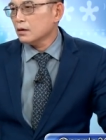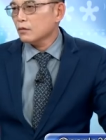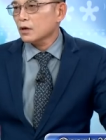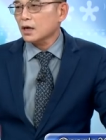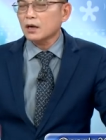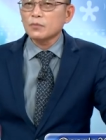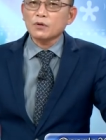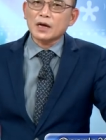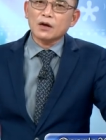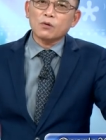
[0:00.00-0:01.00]
我都跟人
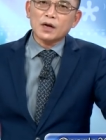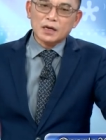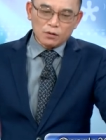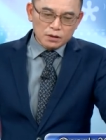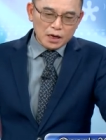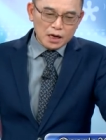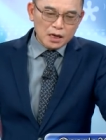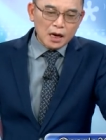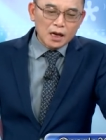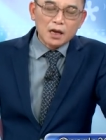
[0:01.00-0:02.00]
无共款啊，我都安
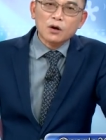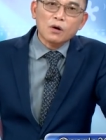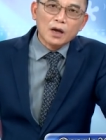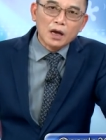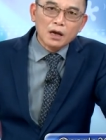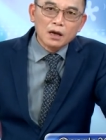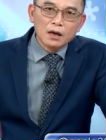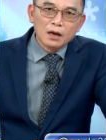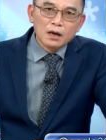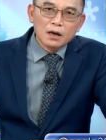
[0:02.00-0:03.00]
尼爱爱讲啊，
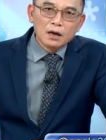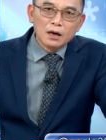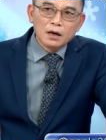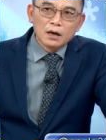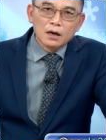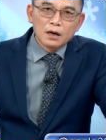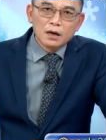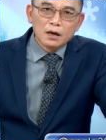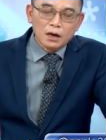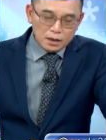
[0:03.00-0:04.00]

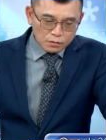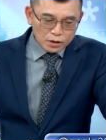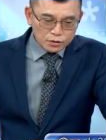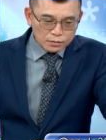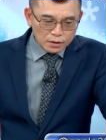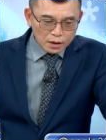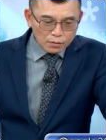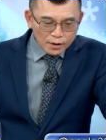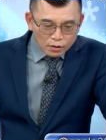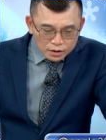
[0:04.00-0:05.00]
你听我意思无？啊，
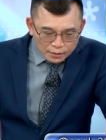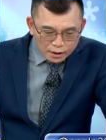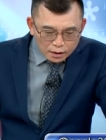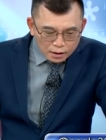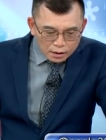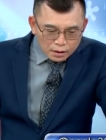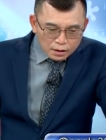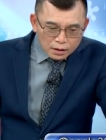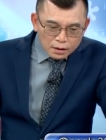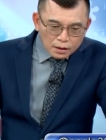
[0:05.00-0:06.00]
我要讲啥咪？
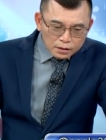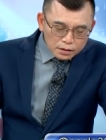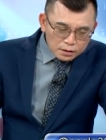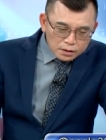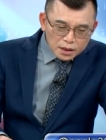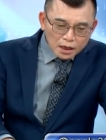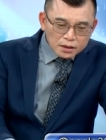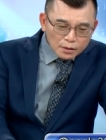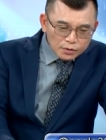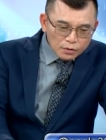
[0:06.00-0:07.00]
嗯，讲了
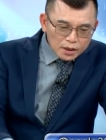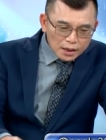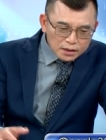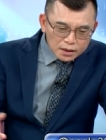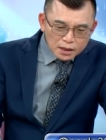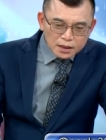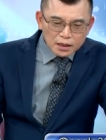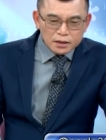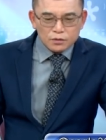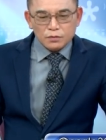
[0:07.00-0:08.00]
差不多。你看今天的
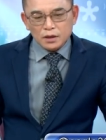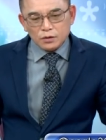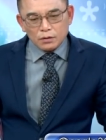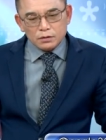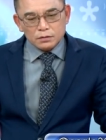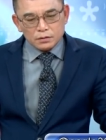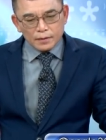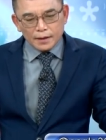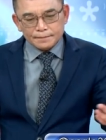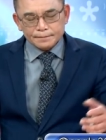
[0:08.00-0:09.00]
强势股很多，对不
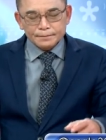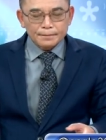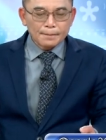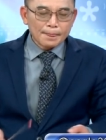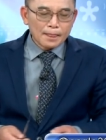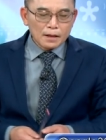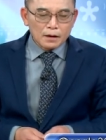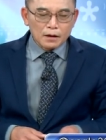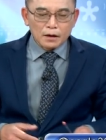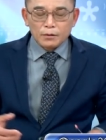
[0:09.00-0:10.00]
对？
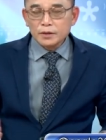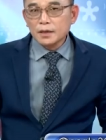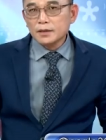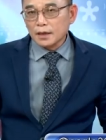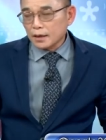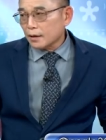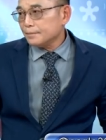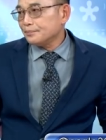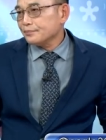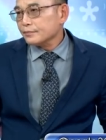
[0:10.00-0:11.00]
啊，我今天讲到，
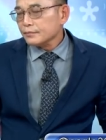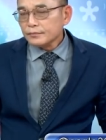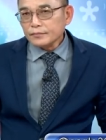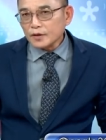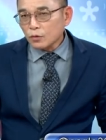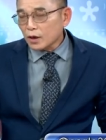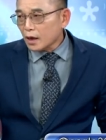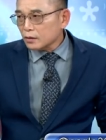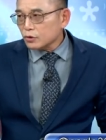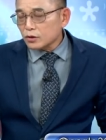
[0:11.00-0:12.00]
我
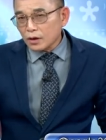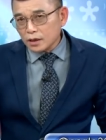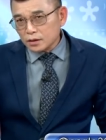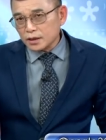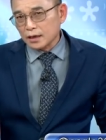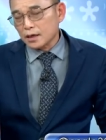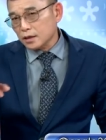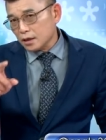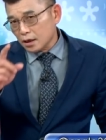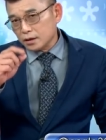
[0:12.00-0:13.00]
刚刚最重要是讲那
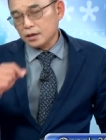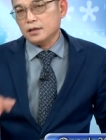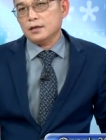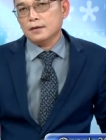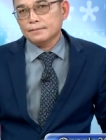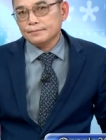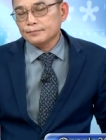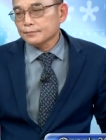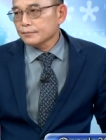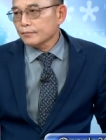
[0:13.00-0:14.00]
些你要记起的。
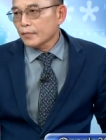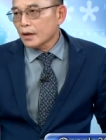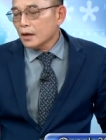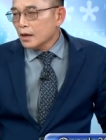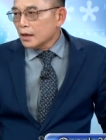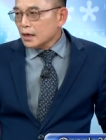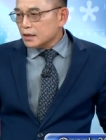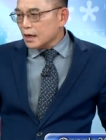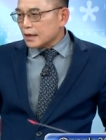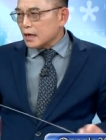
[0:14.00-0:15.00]
那你
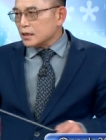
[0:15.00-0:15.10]
现在台